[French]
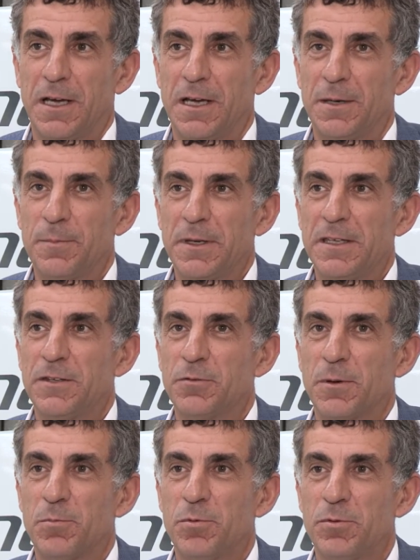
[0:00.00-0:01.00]
à un prix qui
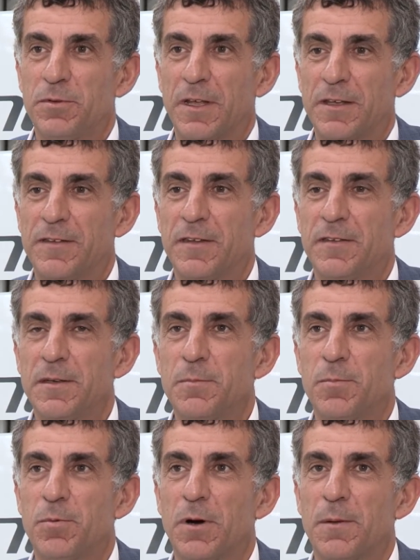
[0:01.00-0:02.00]
soit plus accessible
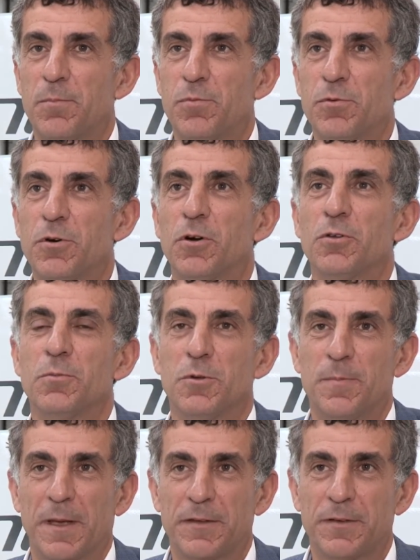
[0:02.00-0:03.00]
pour un plus grand nombre
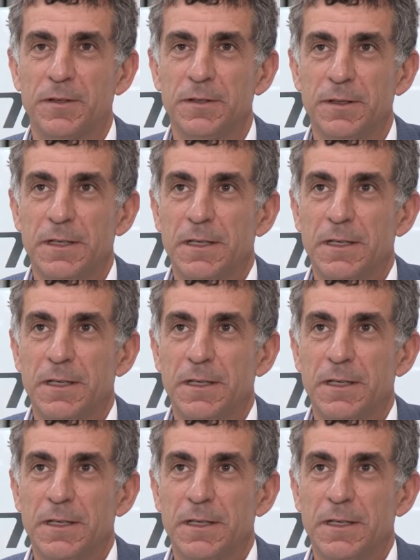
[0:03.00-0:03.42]
de personnes.